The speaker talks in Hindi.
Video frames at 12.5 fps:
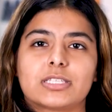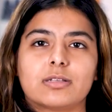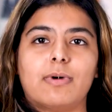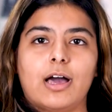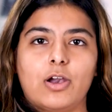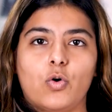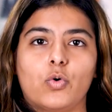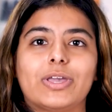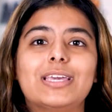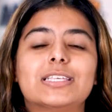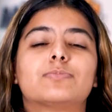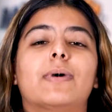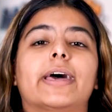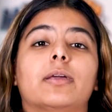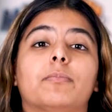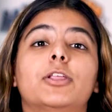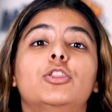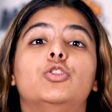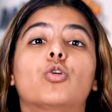इस्तेमाल होगी इस बारे
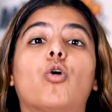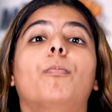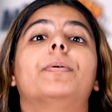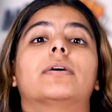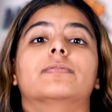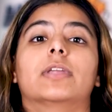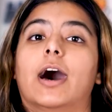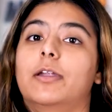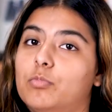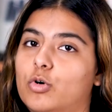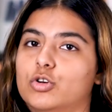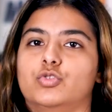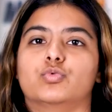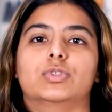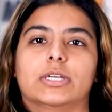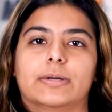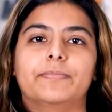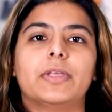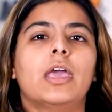में दो प्रावधान मौजूद
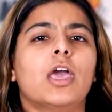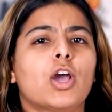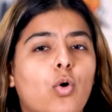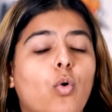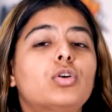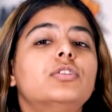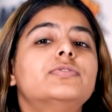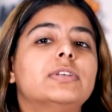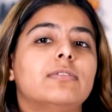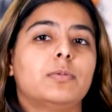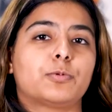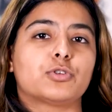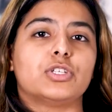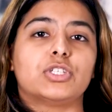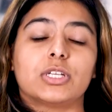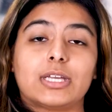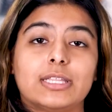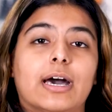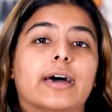हैं कोड ऑफ सिविल प्रोसीजर
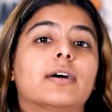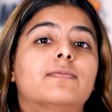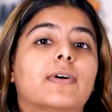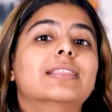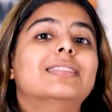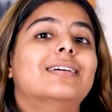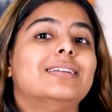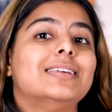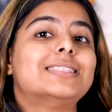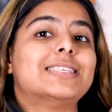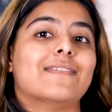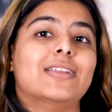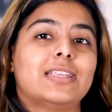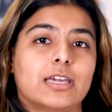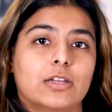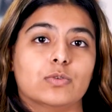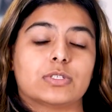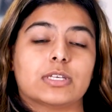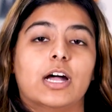की धारा 137 के
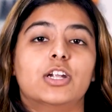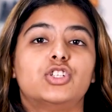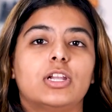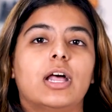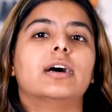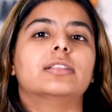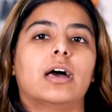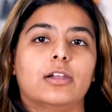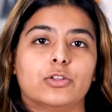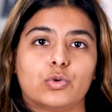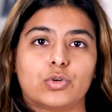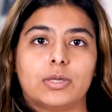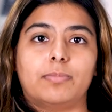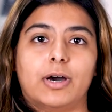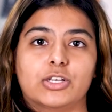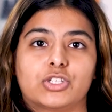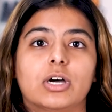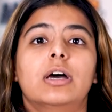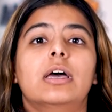अनुसार जिला अदालतों की
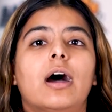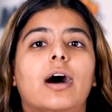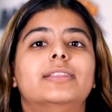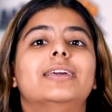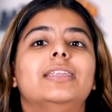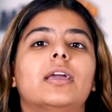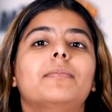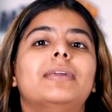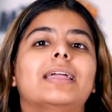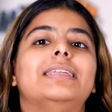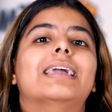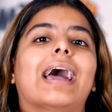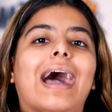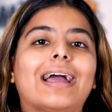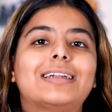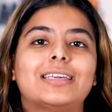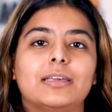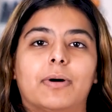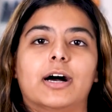भाषा अधिनियम यानी
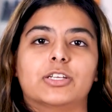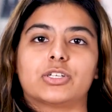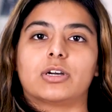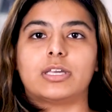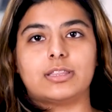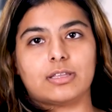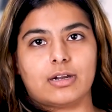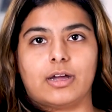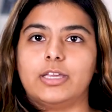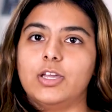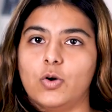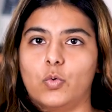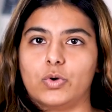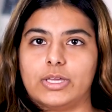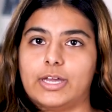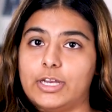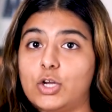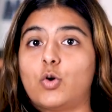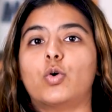एक्ट की भाषा की तरह ही होगी
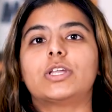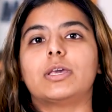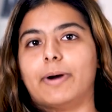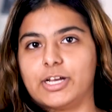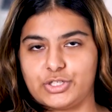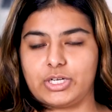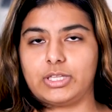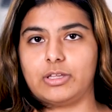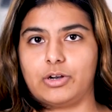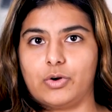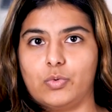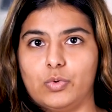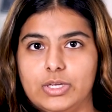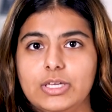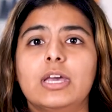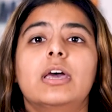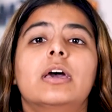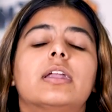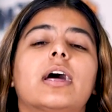यानी कोड की भाषा की तरह होगी
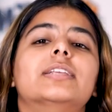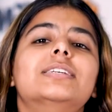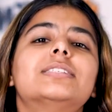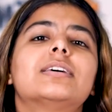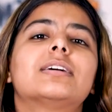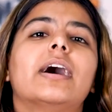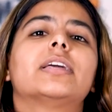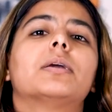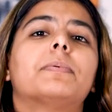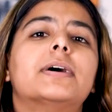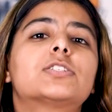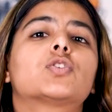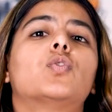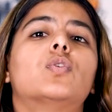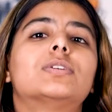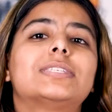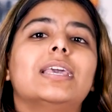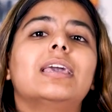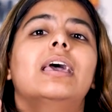राज्य सरकार के पास कोर्ट
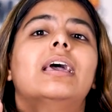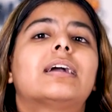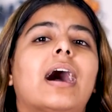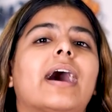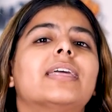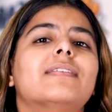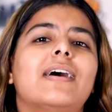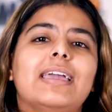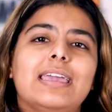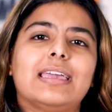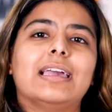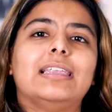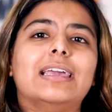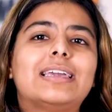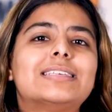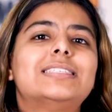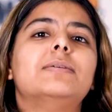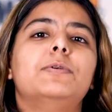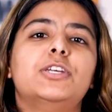की कार्यवाही के लिए
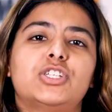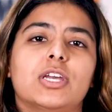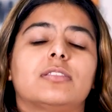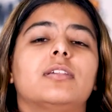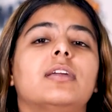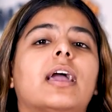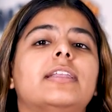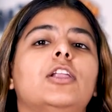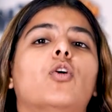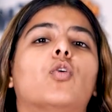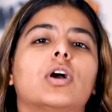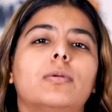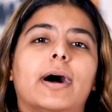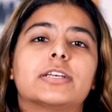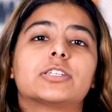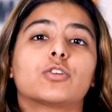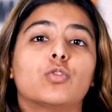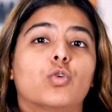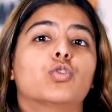किसी भी क्षेत्रीय यानी लोकल
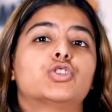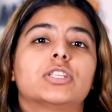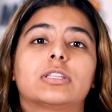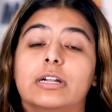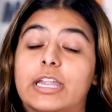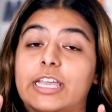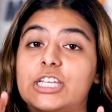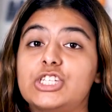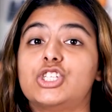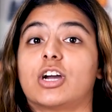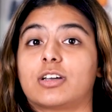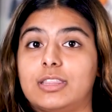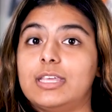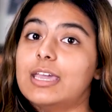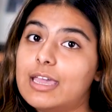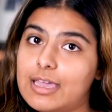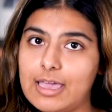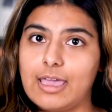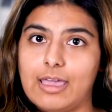भाषा को घोषित करने की शक्ति
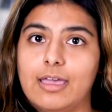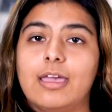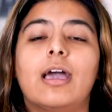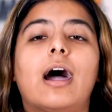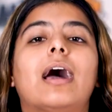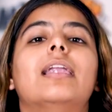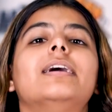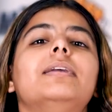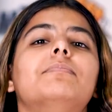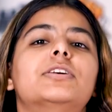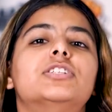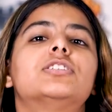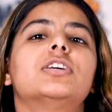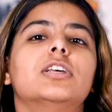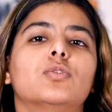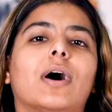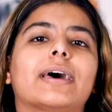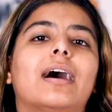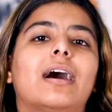है हालांकि मजिस्ट्रेट
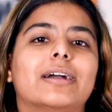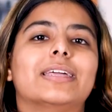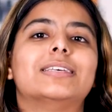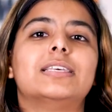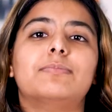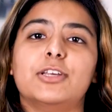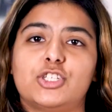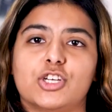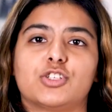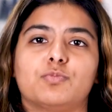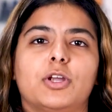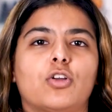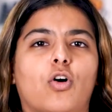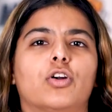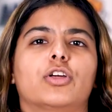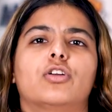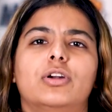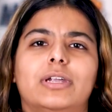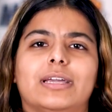द्वारा अंग्रेजी में जजमेंट
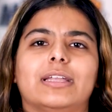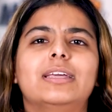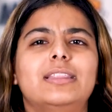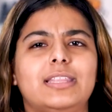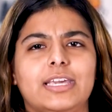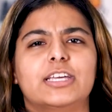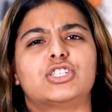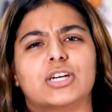ऑर्डर और डिग्री दिए